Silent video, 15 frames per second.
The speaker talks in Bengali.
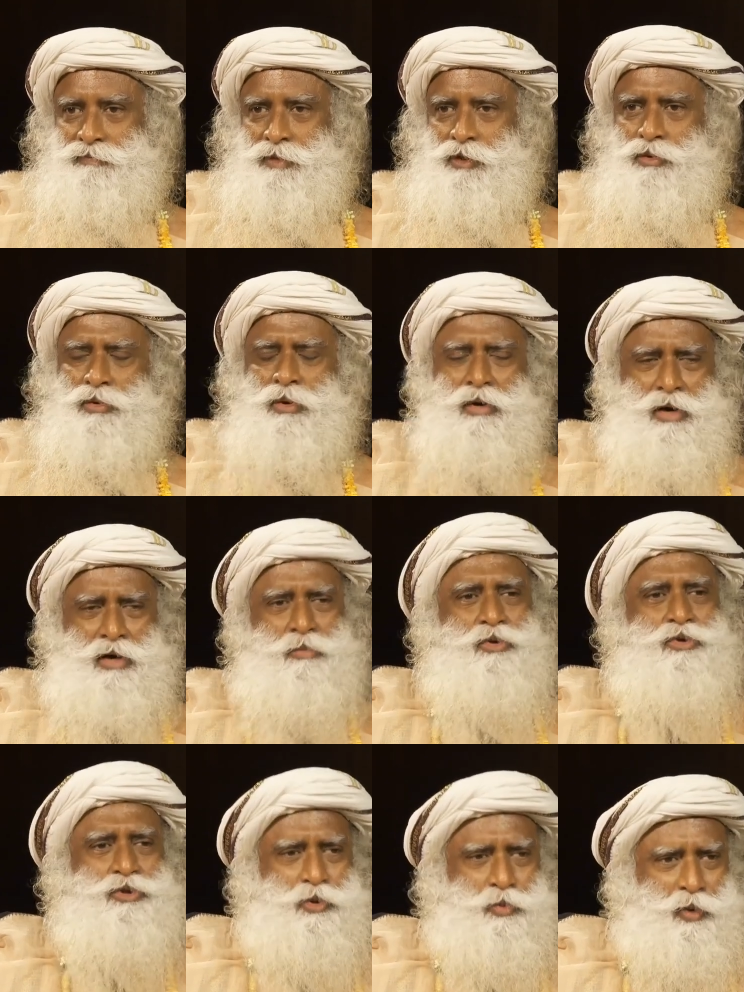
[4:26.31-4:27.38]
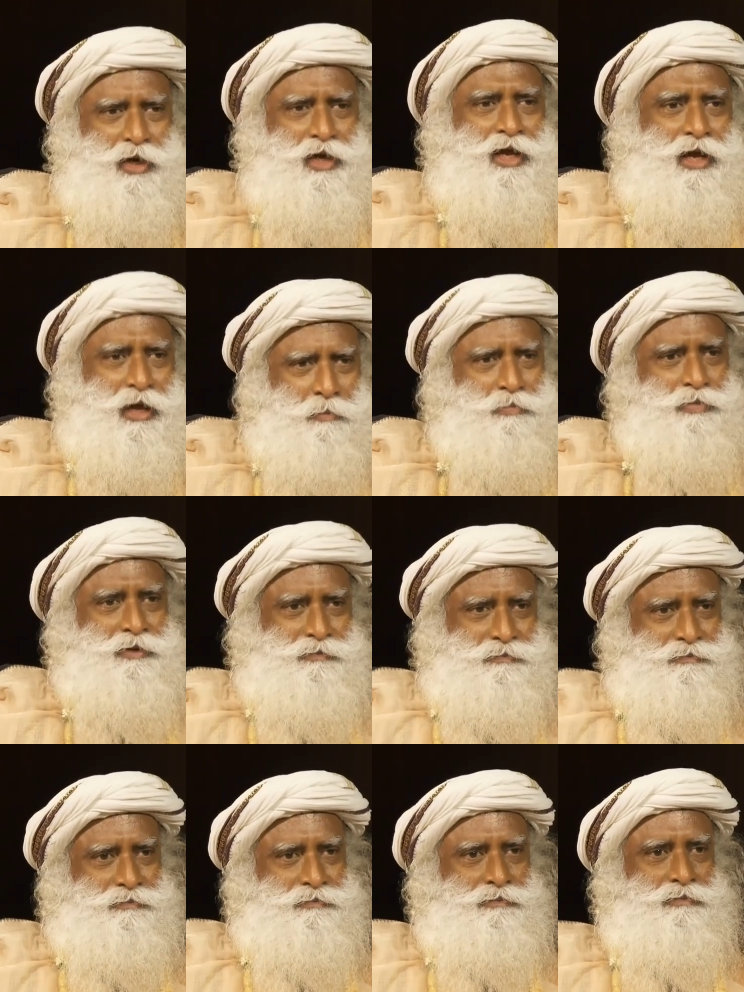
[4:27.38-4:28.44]
আপনার হরমোনগুলো কাজ করছে সবার
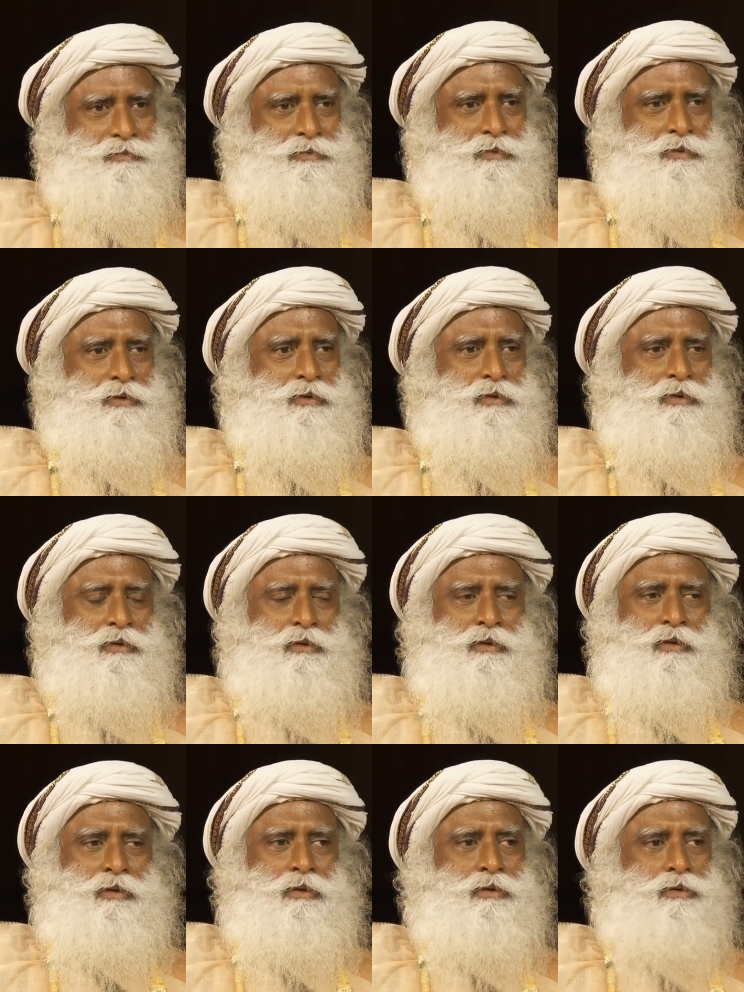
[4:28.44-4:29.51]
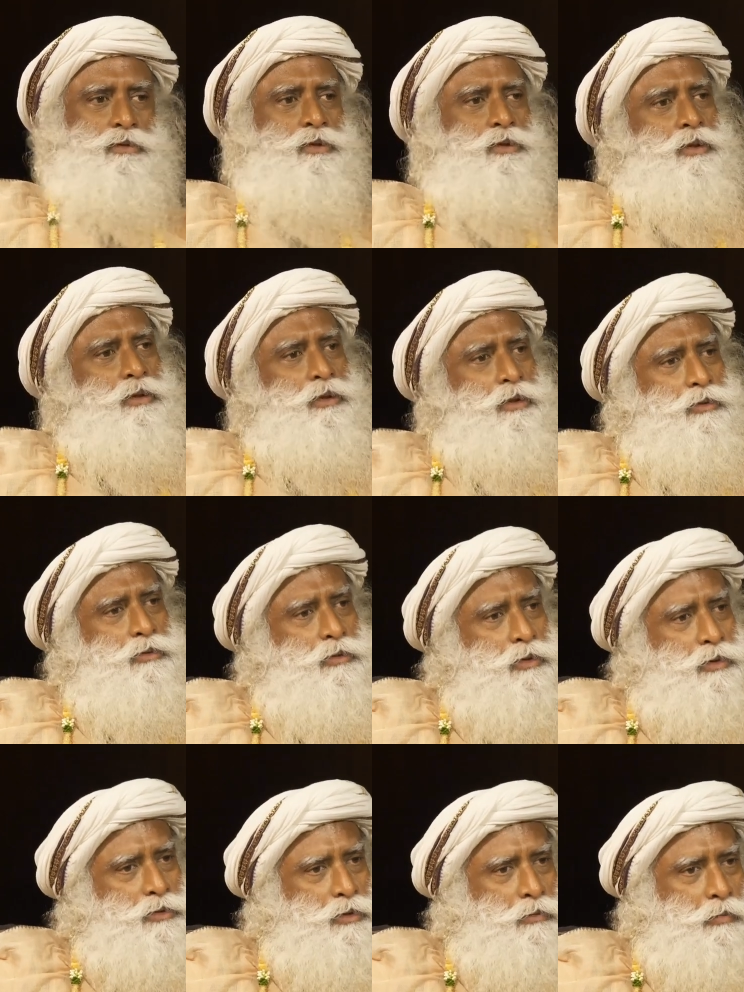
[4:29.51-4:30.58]
ওপরে হঠাৎ কারোর দিকে
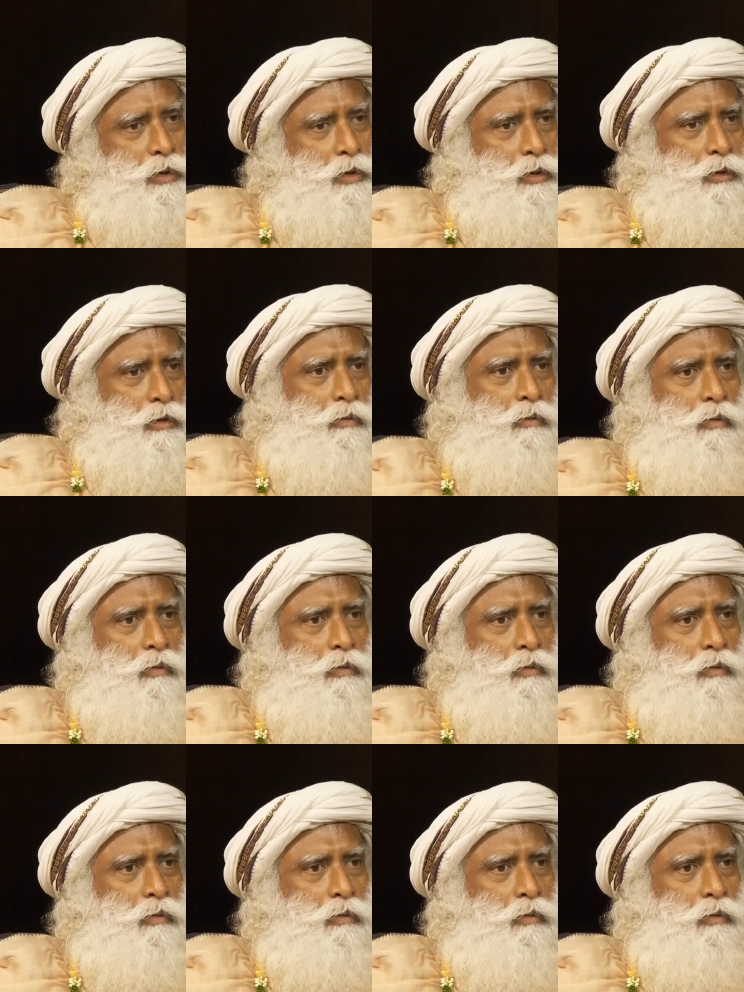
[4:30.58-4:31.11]
তাকালেন আর